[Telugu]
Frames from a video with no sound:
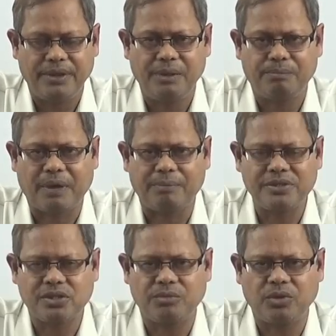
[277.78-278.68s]
ఈ
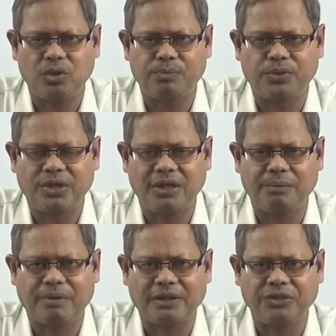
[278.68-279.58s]
ప్రపంచంలో పుట్టిన
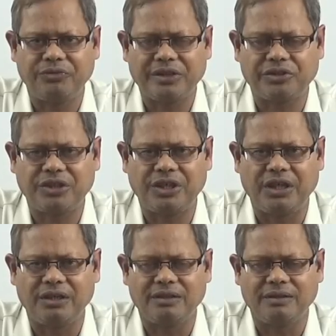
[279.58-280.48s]
ప్రతి వ్యక్తి
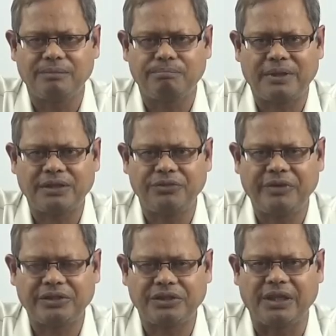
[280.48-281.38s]
ప్రతి
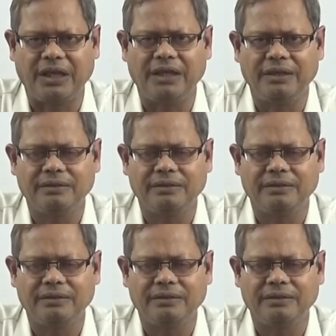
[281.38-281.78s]
వ్యక్తికి